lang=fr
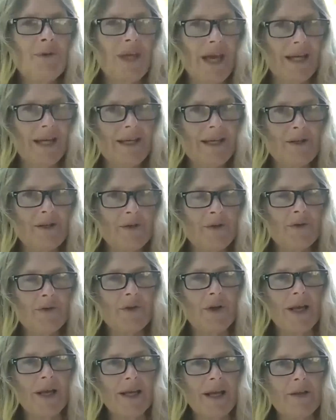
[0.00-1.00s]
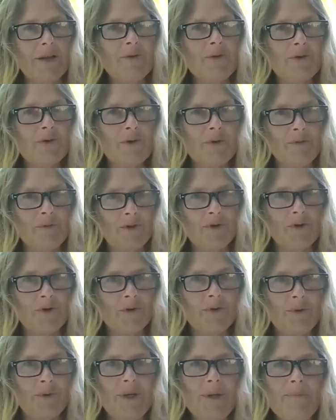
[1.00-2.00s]
du guerrier jaune dans laquelle nous sommes
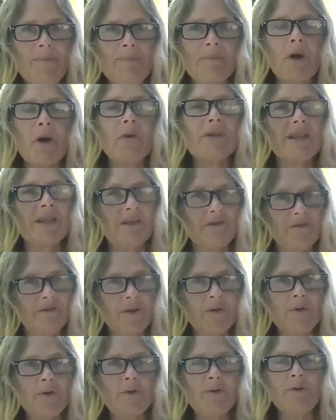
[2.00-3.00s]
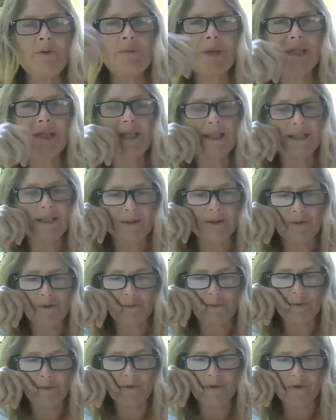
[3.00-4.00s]
aujourd'hui, en cette fin de lune magnétique
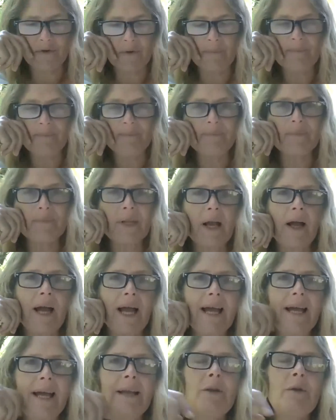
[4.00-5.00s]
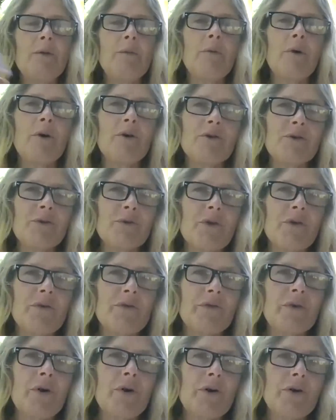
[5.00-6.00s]
du but, elle prend son
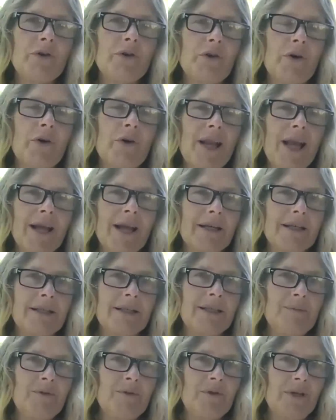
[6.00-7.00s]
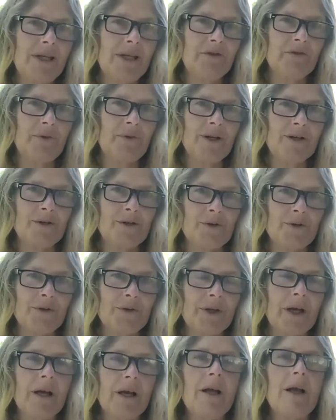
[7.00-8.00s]
envol dans l'archétype de l'étoile
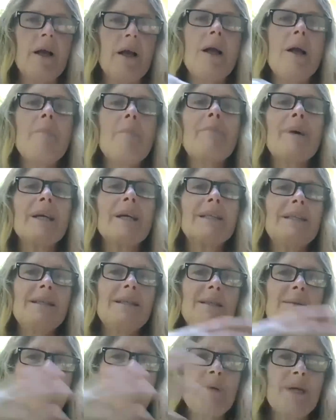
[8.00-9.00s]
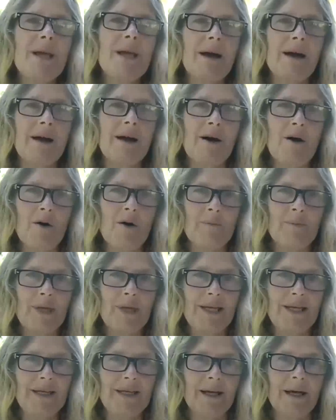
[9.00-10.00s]
jaune. Participer à
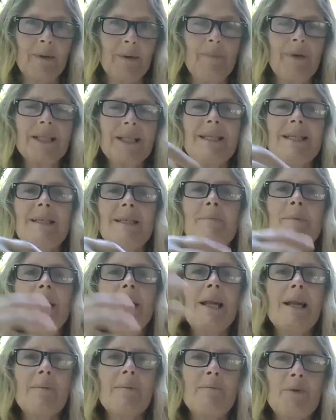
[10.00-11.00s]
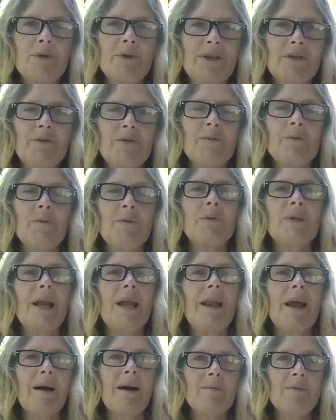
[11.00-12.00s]
embellir, participer à la beauté du monde, à
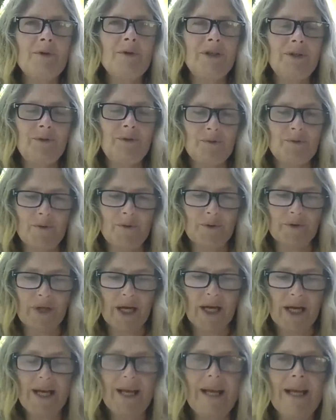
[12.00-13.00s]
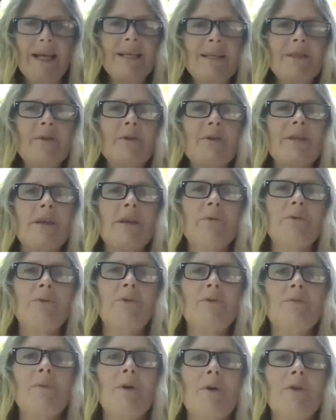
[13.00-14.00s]
l'harmonie du monde. Et ce que ça nous
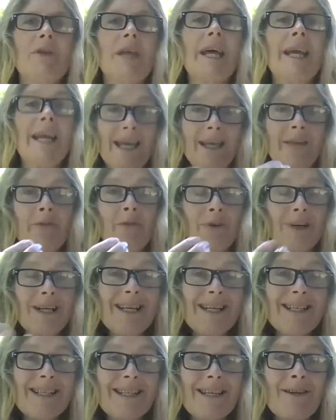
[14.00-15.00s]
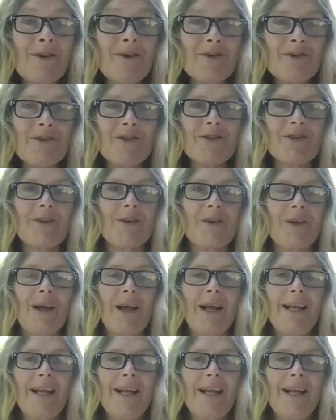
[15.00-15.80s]
demande Et donc l'excellence.